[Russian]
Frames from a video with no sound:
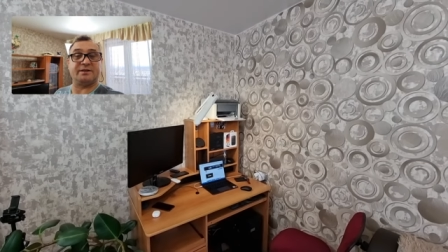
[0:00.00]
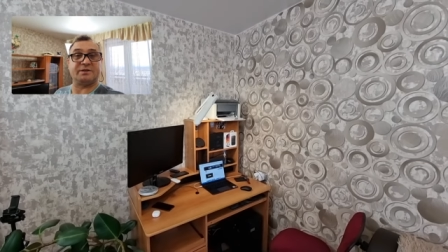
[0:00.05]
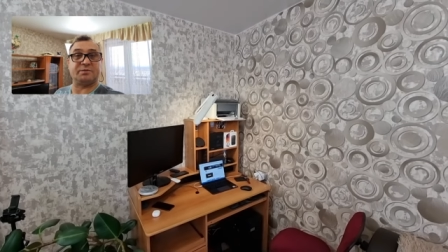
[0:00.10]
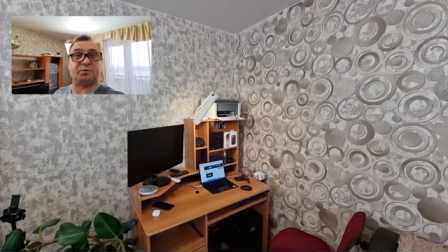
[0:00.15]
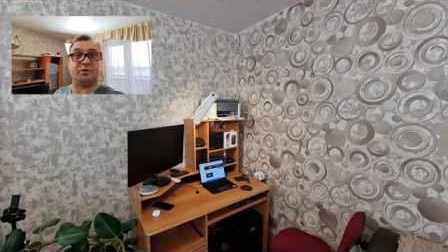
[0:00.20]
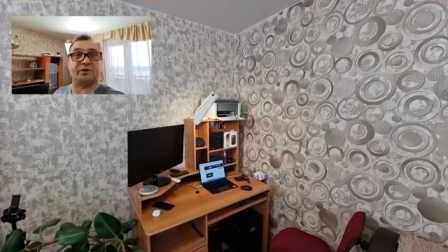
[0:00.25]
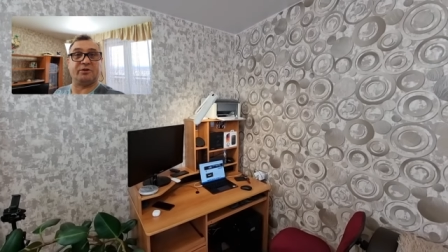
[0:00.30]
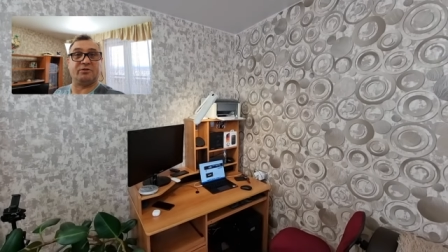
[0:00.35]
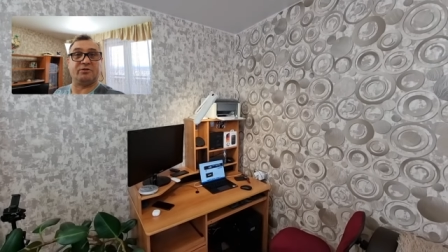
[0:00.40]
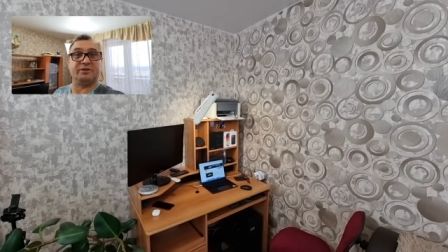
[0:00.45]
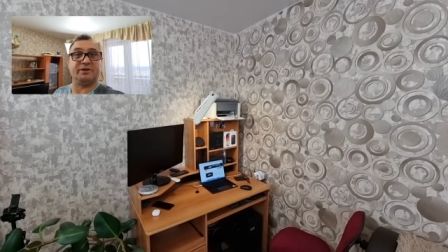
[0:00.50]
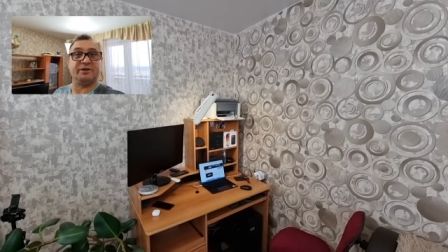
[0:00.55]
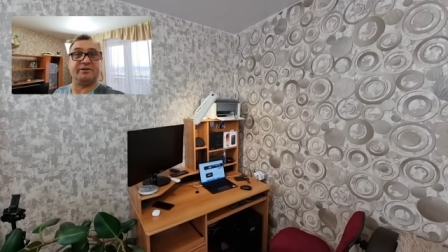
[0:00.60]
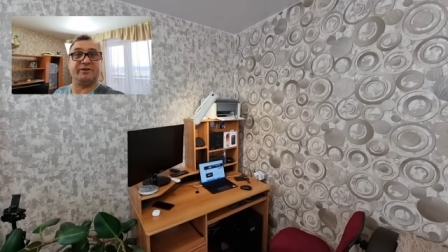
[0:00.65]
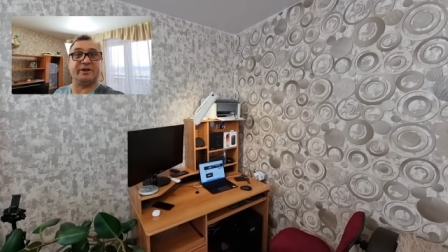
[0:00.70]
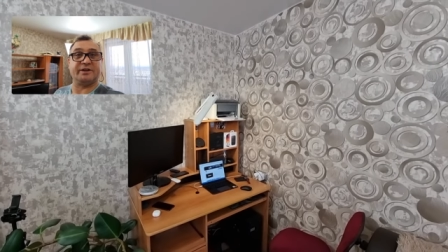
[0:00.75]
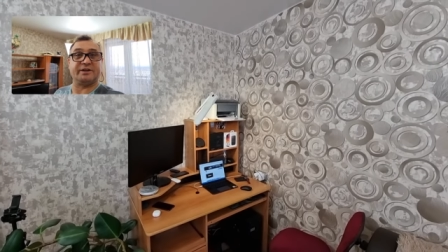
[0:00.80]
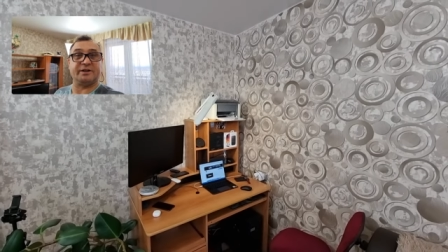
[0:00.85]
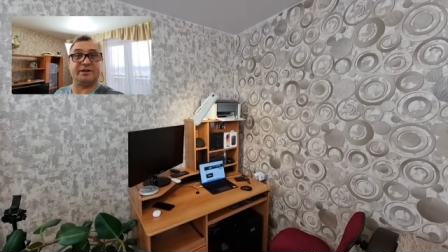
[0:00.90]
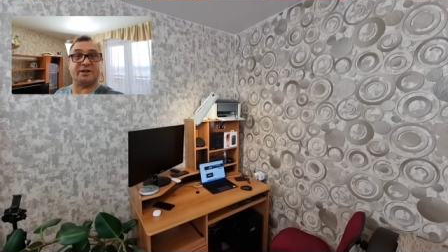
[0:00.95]
с первого на
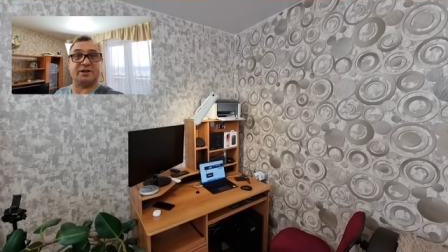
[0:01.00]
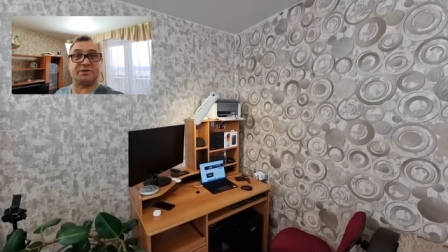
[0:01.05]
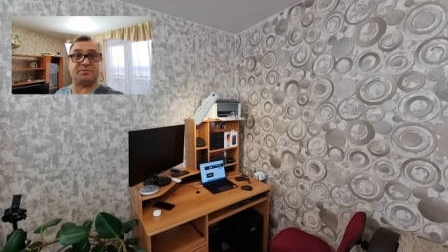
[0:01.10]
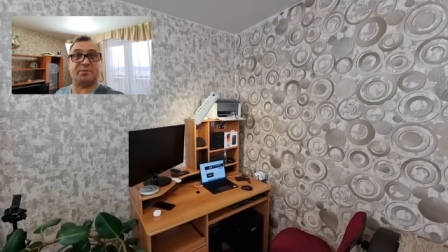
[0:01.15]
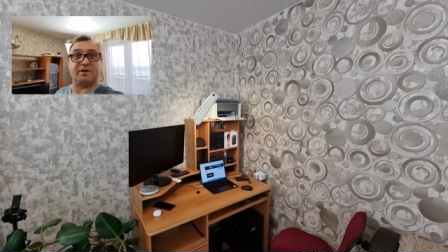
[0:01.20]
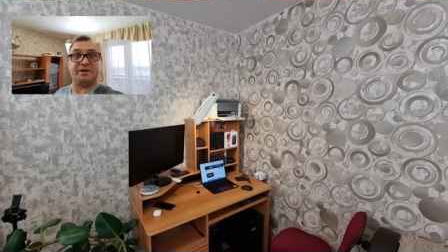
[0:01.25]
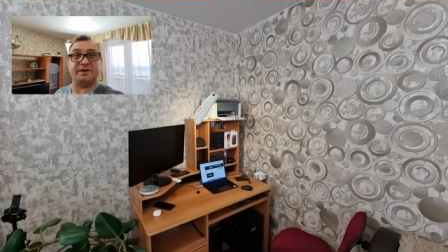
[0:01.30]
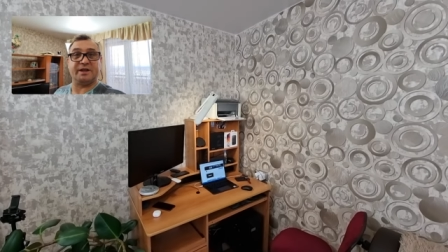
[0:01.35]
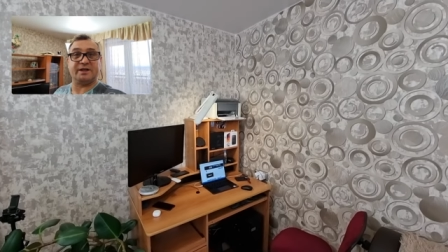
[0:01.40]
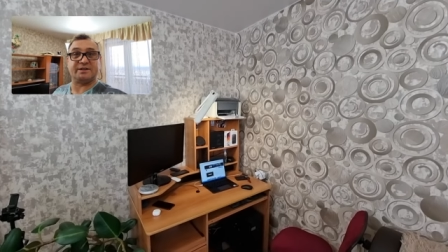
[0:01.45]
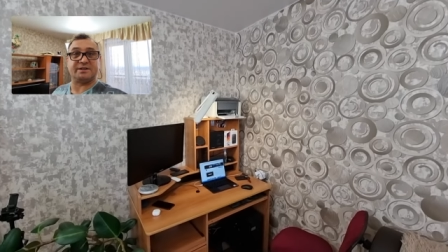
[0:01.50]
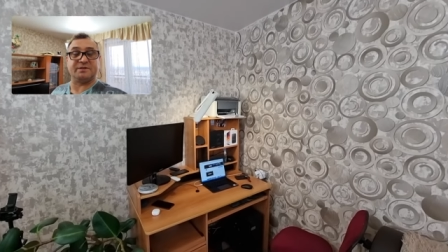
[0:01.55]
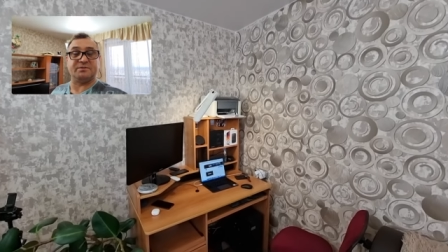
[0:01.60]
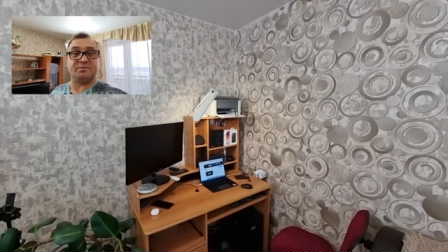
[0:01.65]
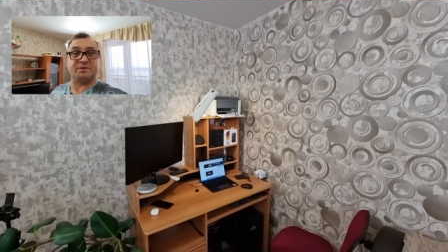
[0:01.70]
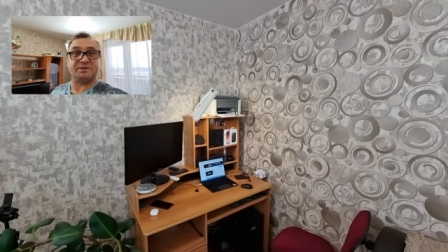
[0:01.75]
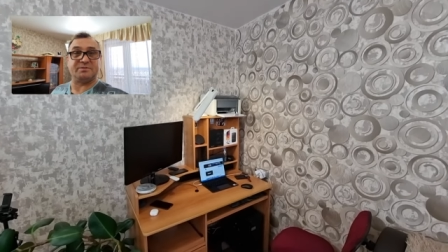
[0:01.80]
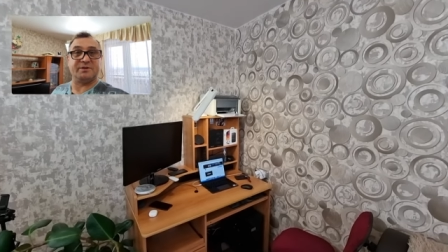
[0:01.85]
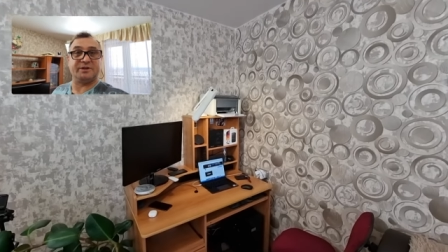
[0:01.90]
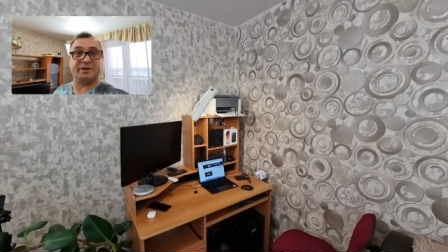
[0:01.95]
девятый этаж подняться и
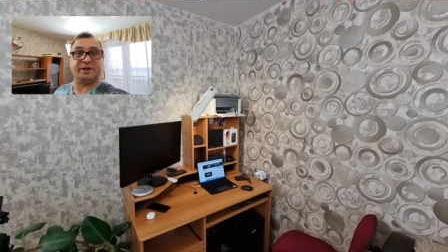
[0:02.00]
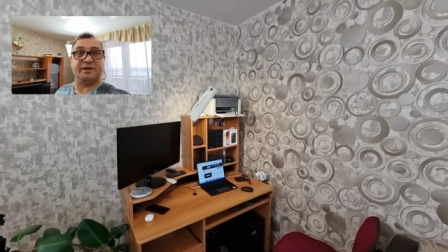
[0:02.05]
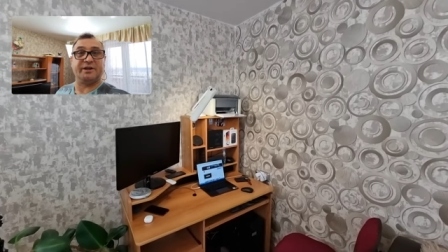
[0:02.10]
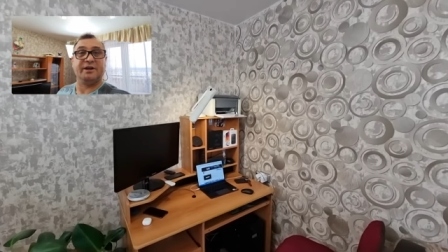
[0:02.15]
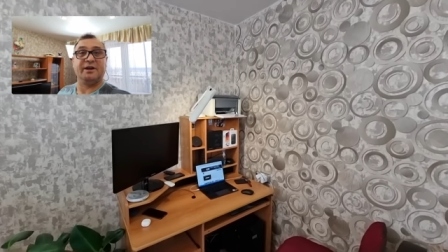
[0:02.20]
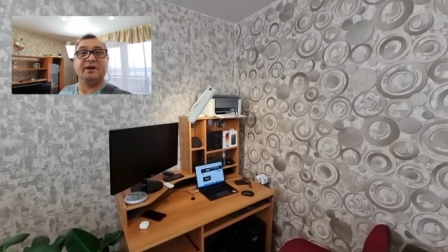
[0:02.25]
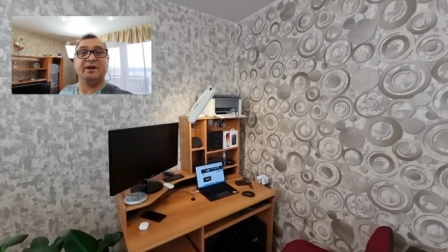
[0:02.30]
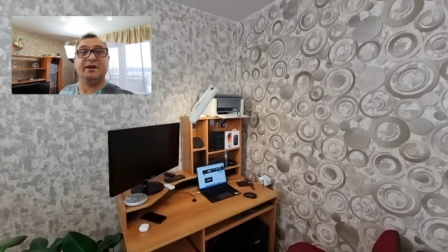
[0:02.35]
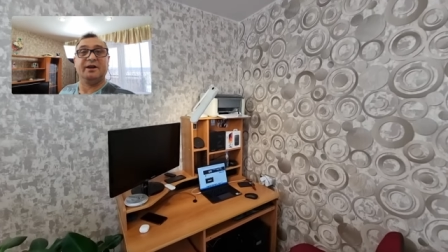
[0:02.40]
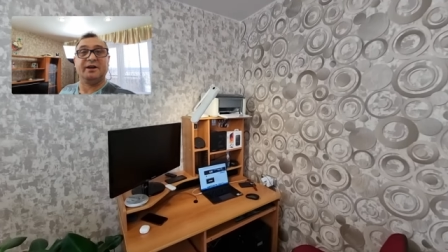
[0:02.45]
посмотреть,